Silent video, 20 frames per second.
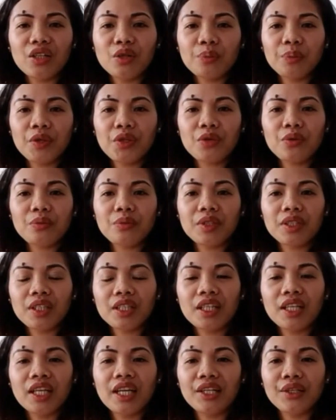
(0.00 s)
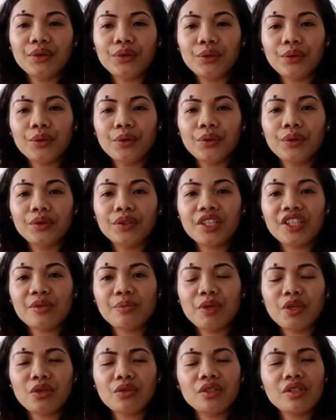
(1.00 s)
ano pa yung mga, ano doon,
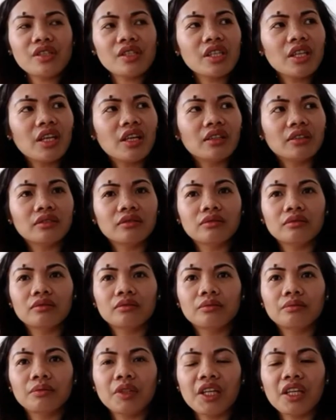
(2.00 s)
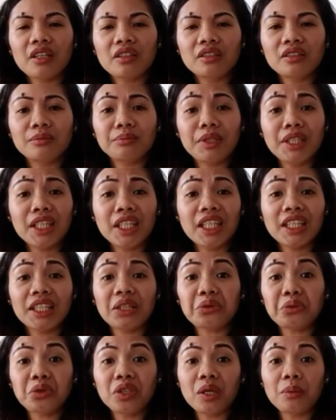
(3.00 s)
tas meron din silang, parang may
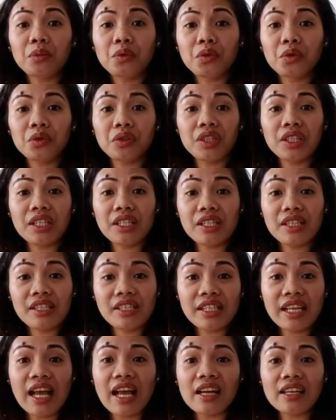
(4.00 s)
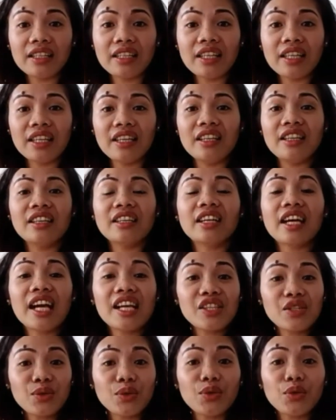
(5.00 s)
nakita akong kamote, saging,
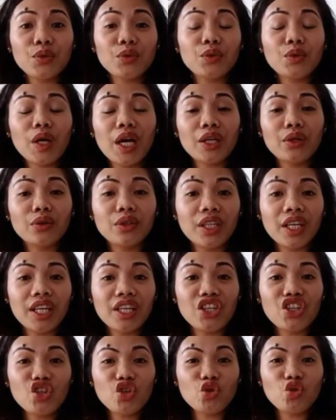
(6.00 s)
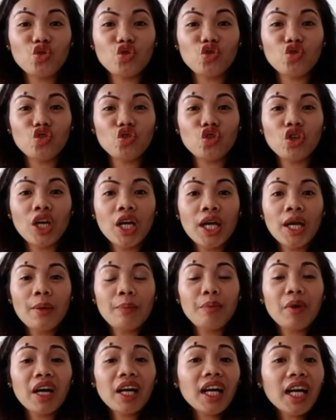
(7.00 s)
kaso yung, ano din, yung
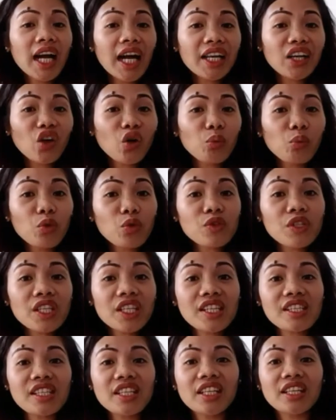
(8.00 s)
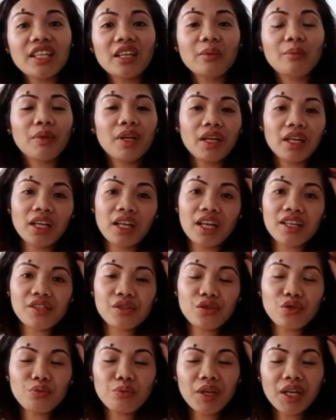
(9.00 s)
mangga, naubusan na sila ng mangga.
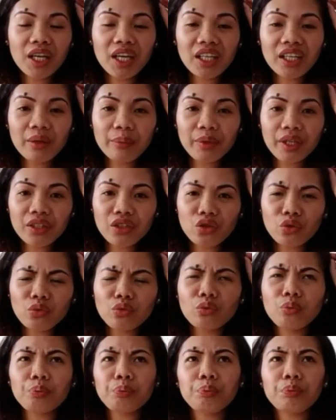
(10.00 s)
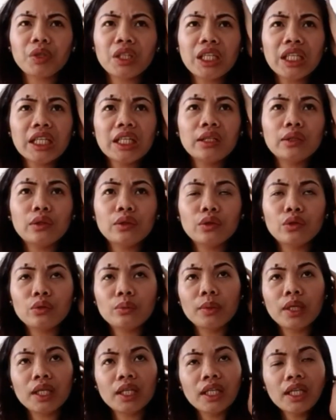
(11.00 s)
So, yung mangga naman, yung kilo
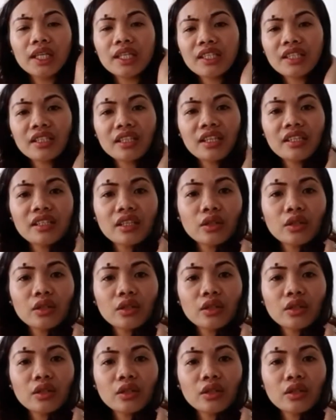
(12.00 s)
ng mangga is